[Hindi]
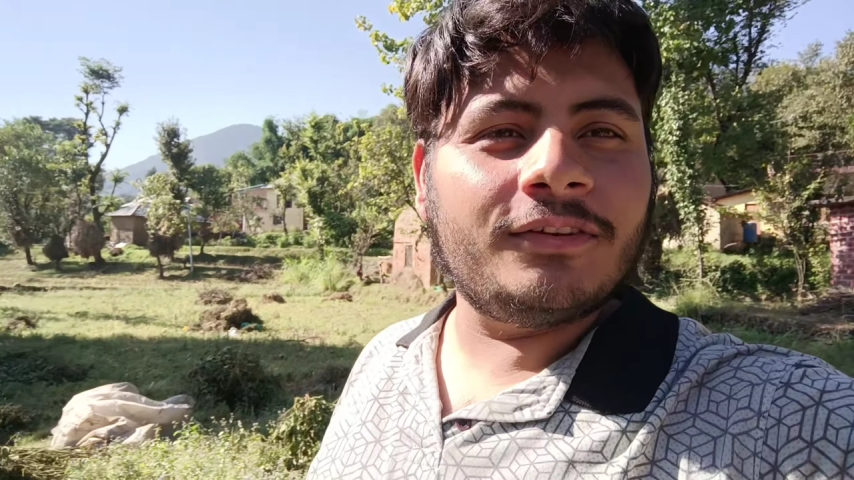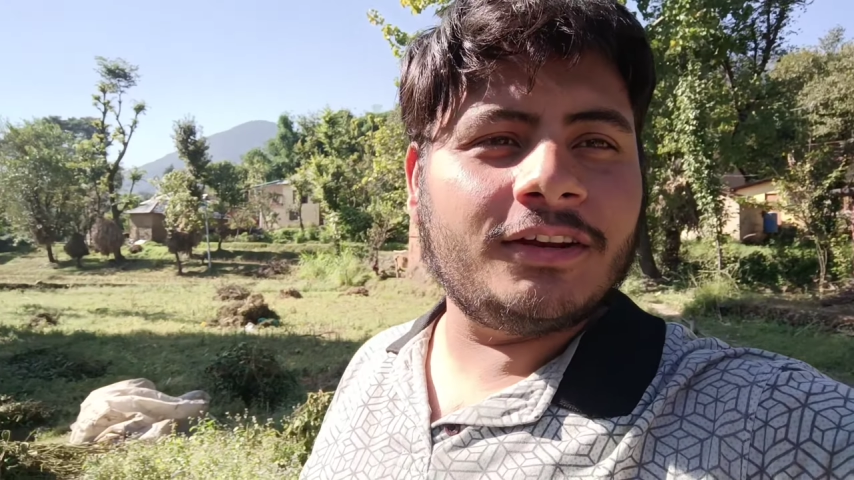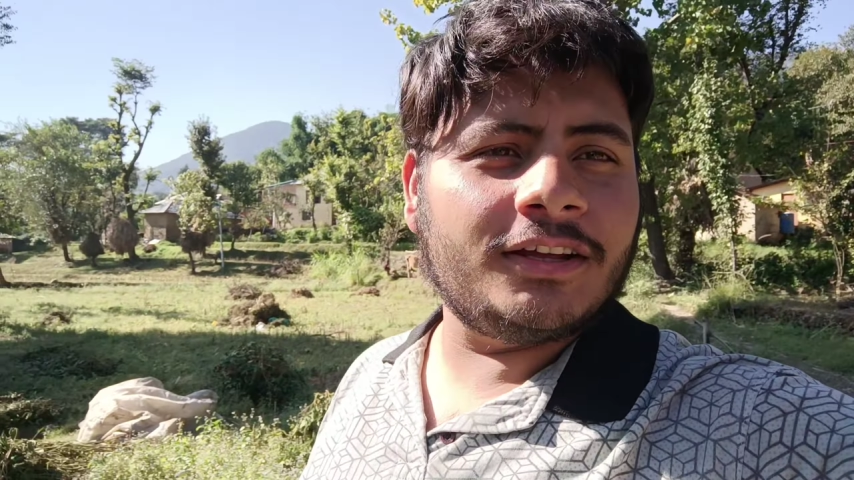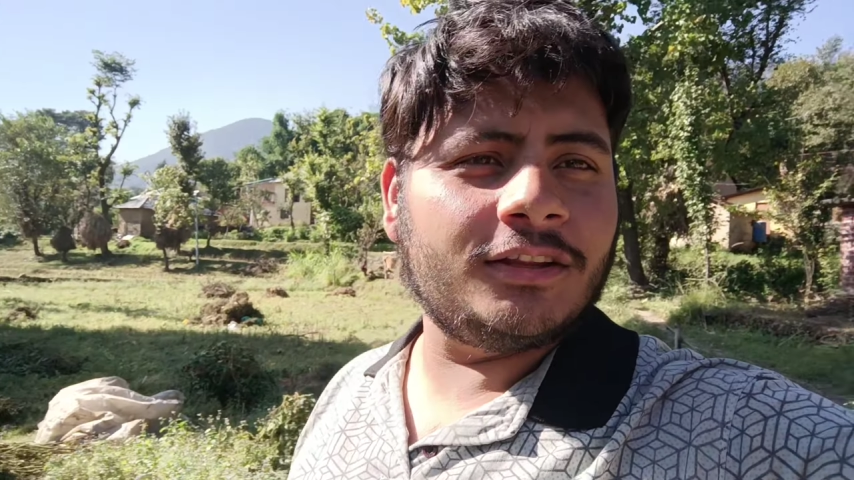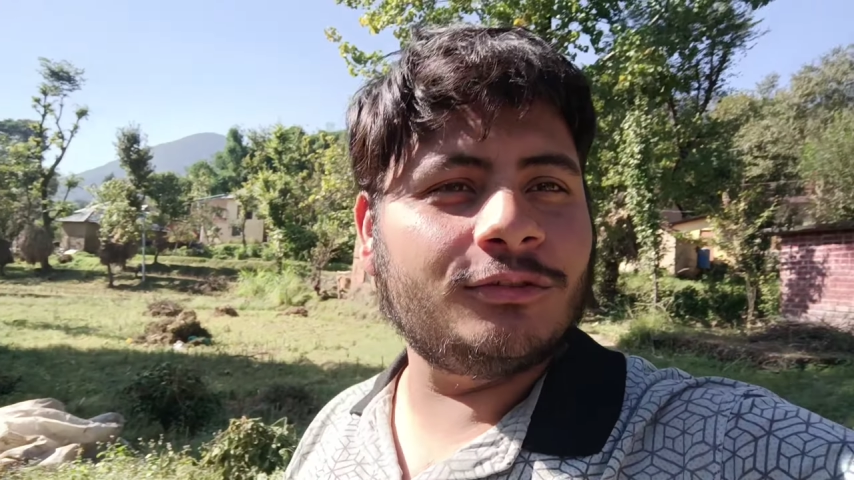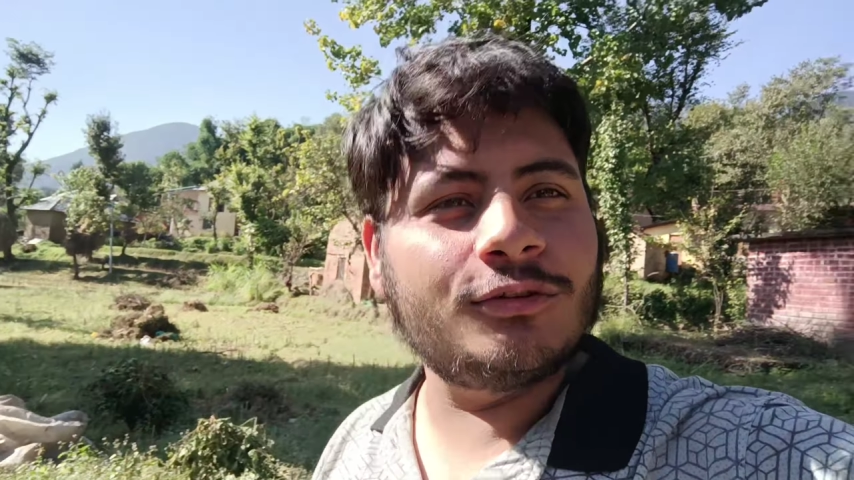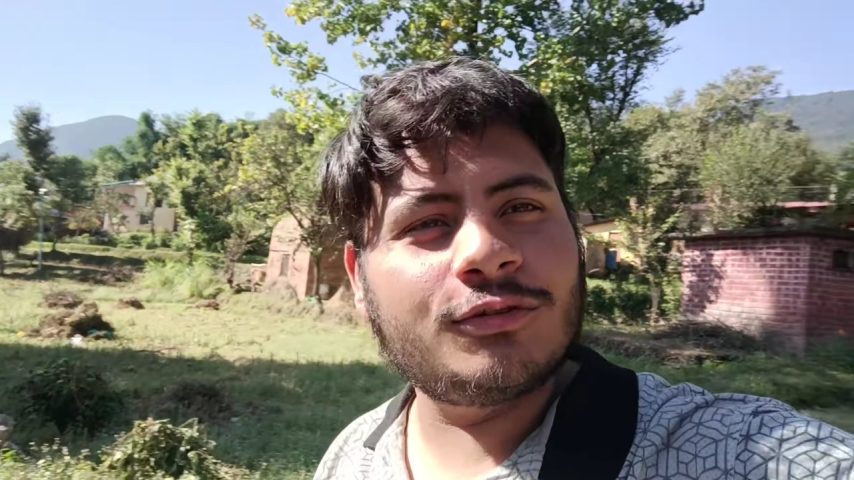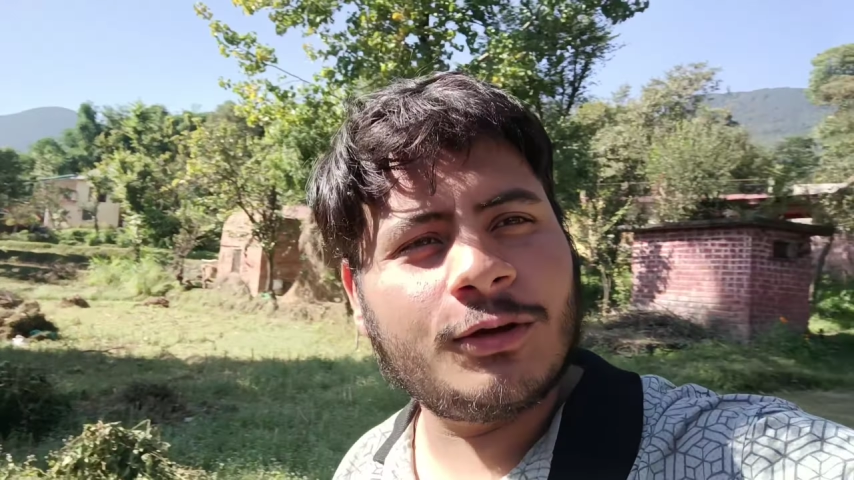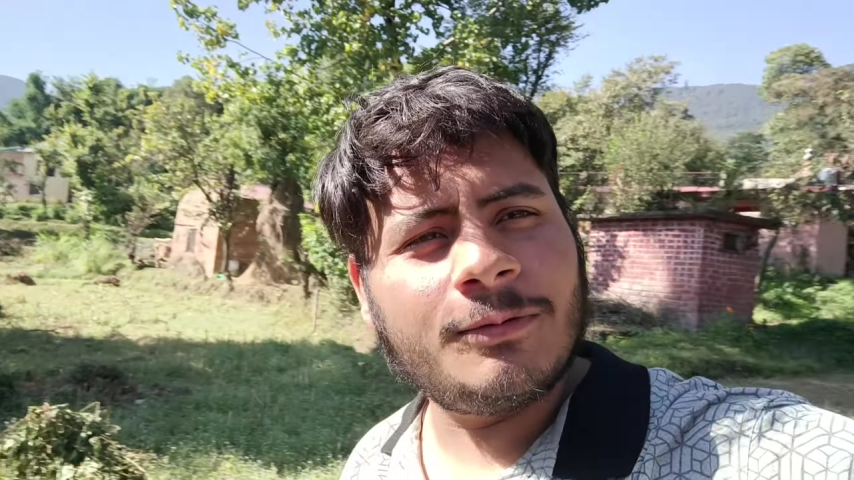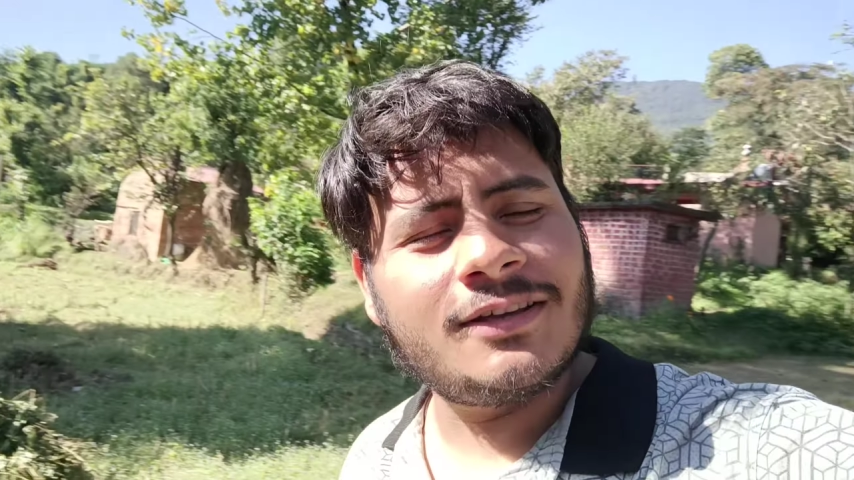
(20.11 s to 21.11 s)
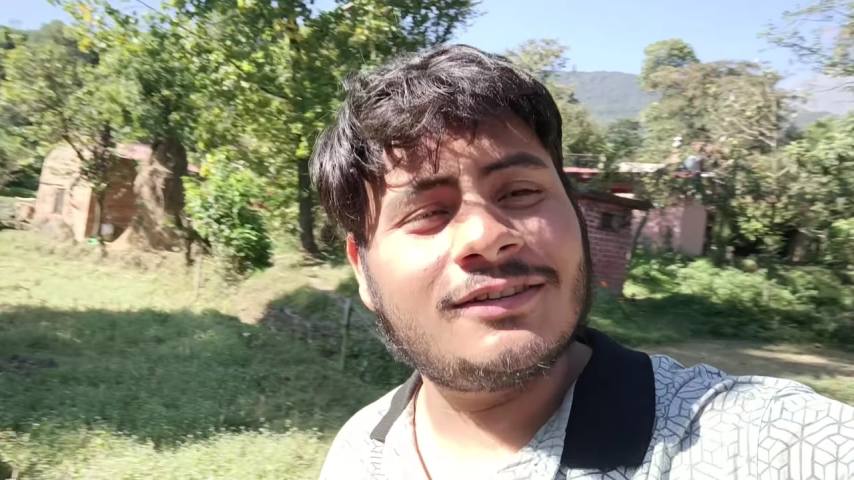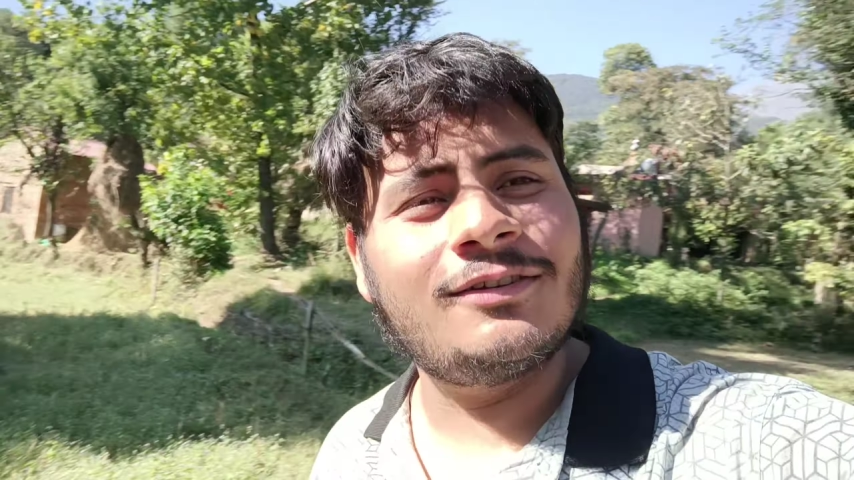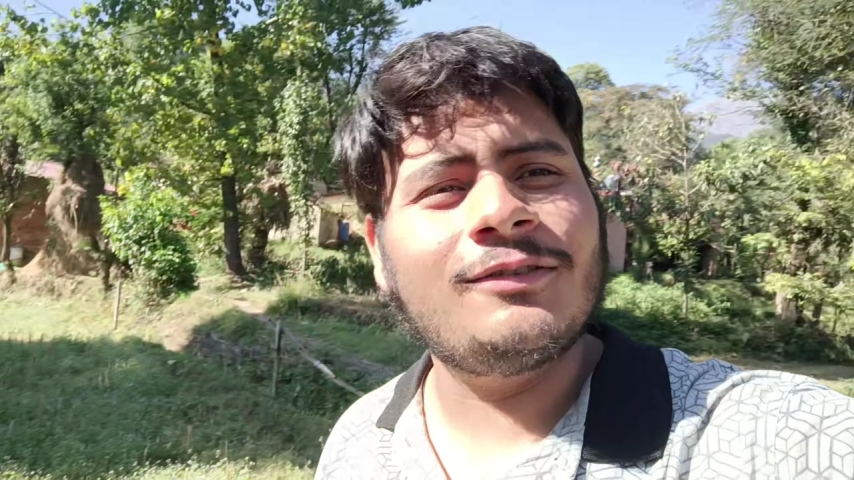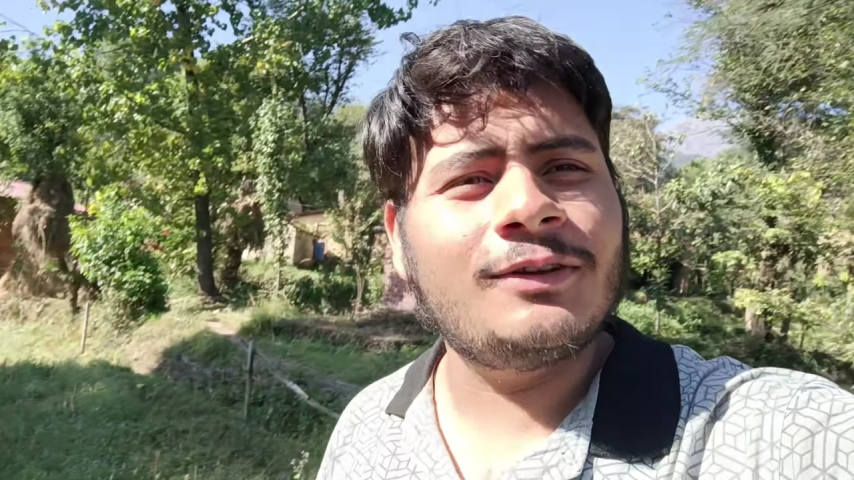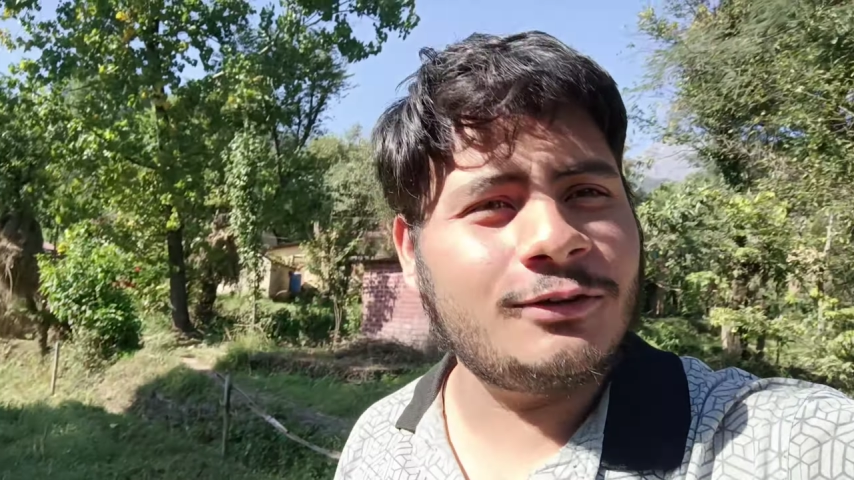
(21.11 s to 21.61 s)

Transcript: और फिर निकलता हूँ दोस्तों के पास और